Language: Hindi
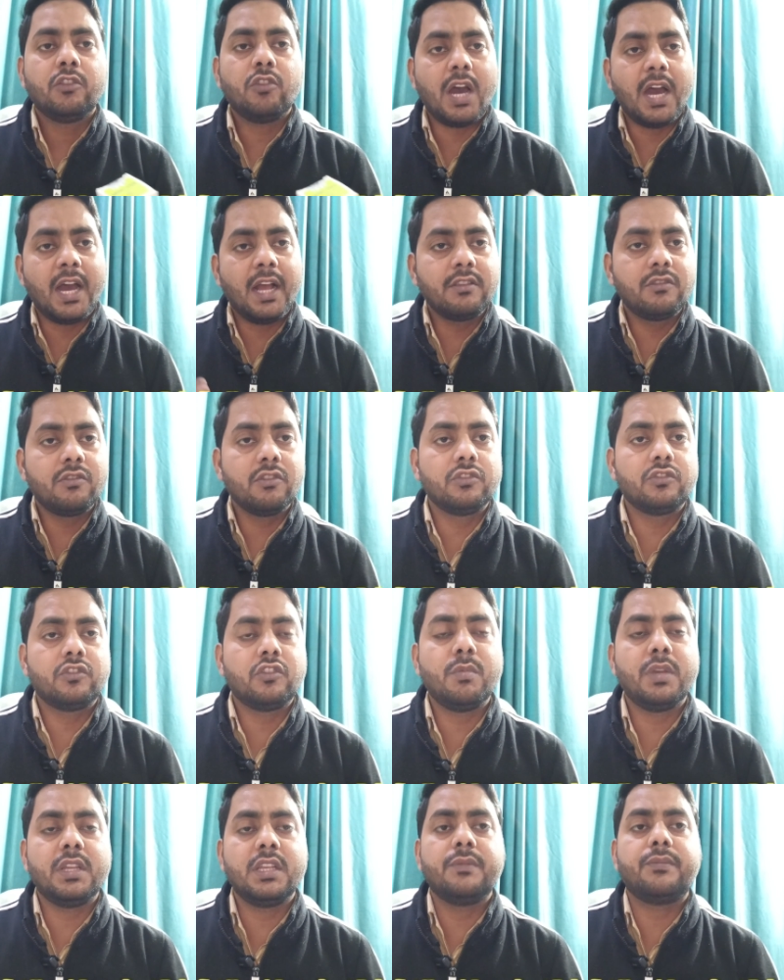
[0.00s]
तो आज
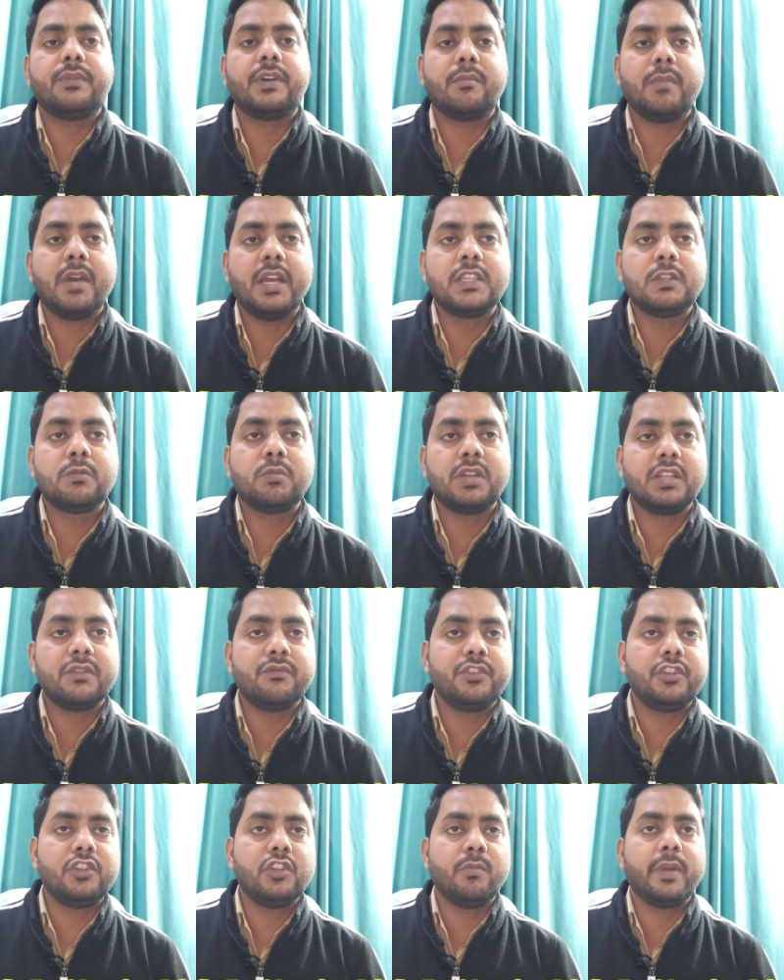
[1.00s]
दोस्तों मैं ये फरमाइश पर ये
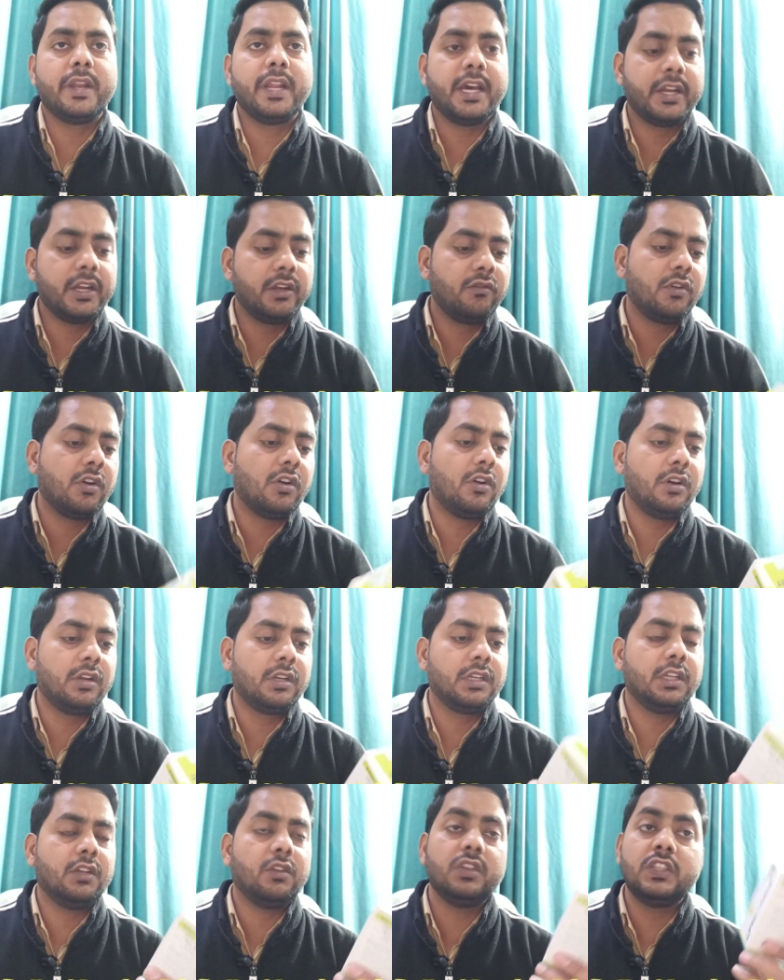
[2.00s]
वीडियो बना रहा हूँ
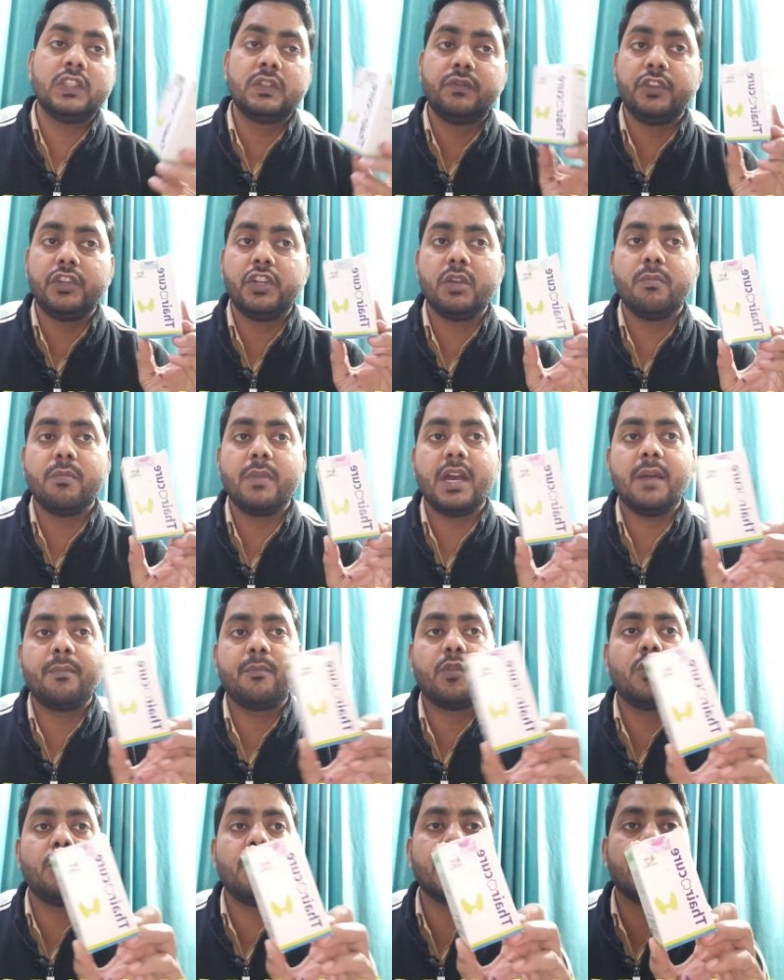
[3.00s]
और इस वीडियो में
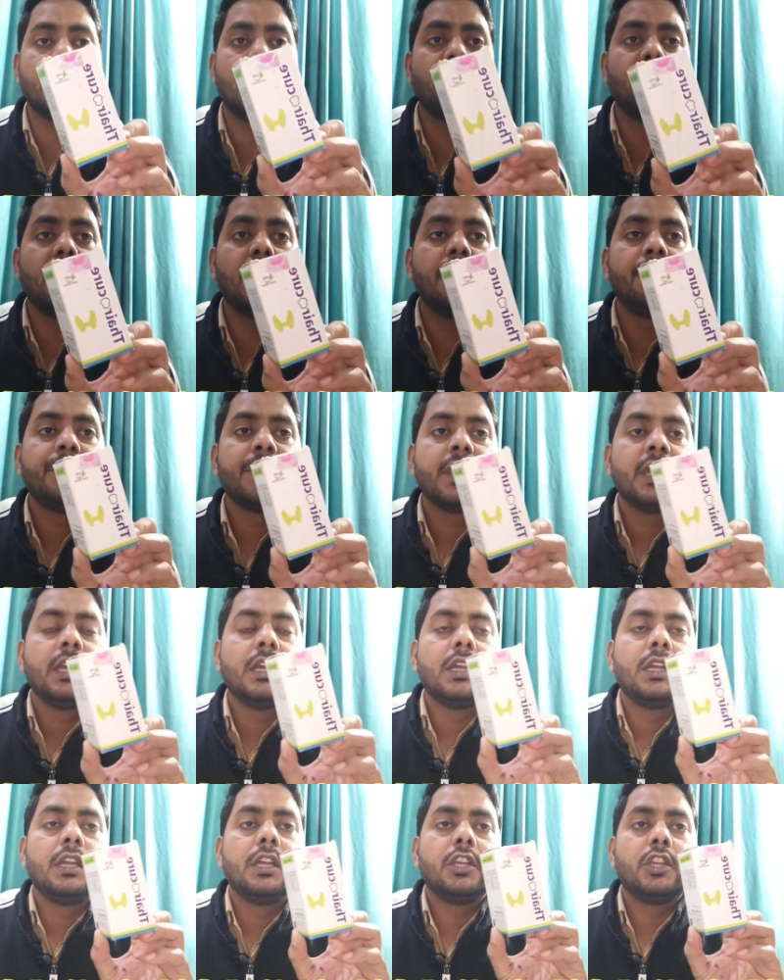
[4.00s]
आपको बताऊँगा
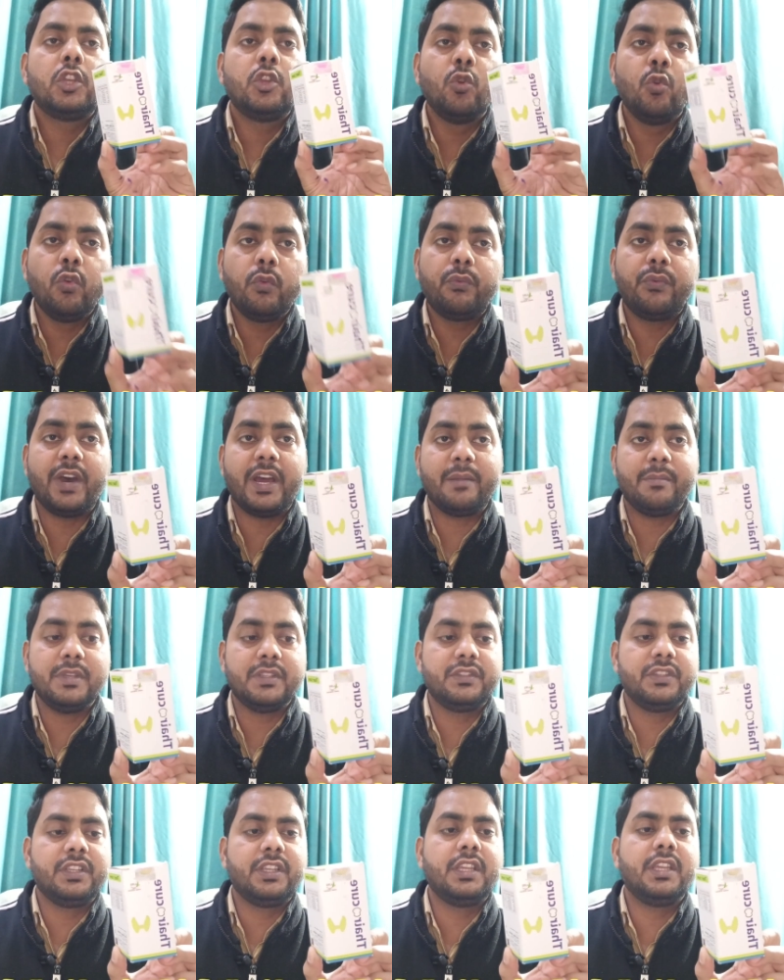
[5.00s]
क्यूर
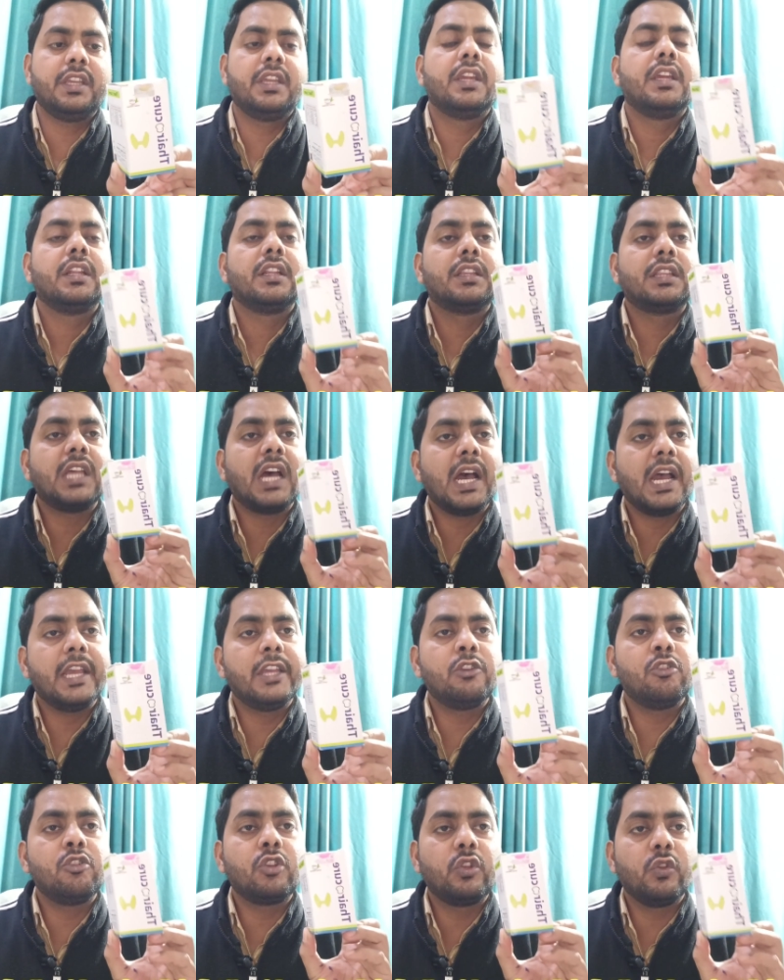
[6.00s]
फार्मेसी की
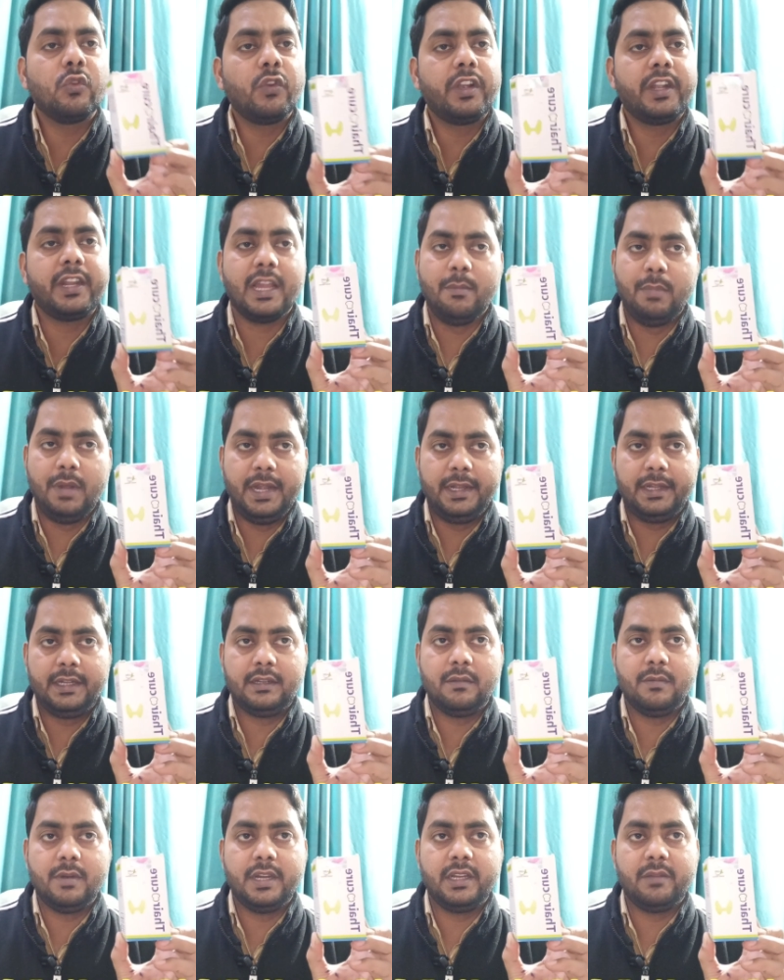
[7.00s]
क्योर
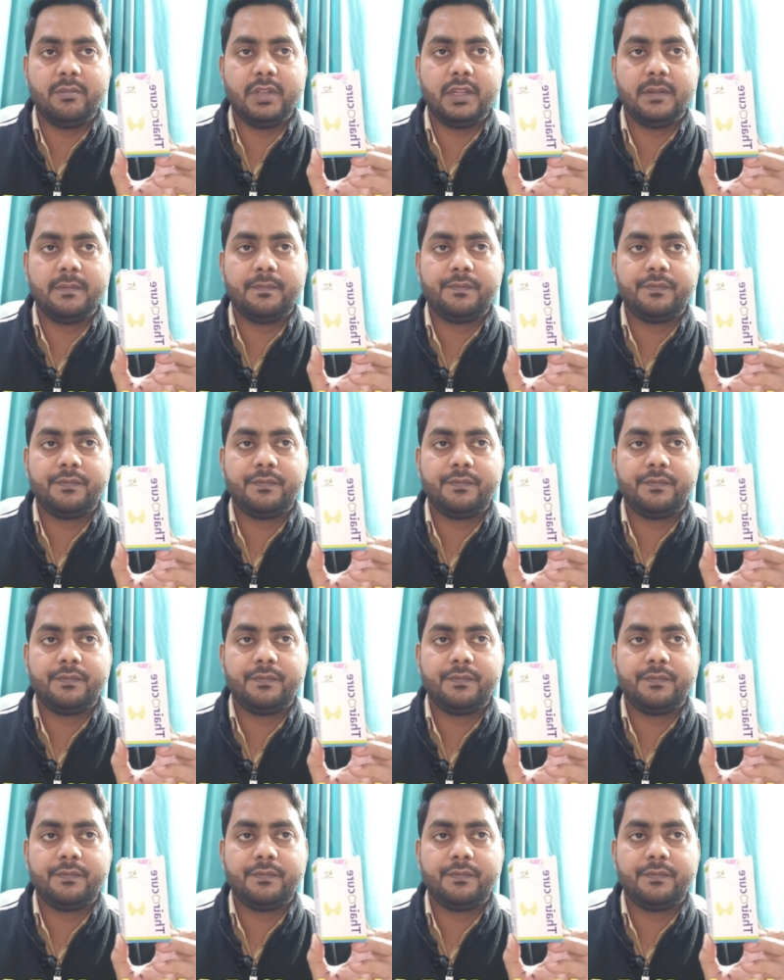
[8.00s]
टैबलेट के बारे में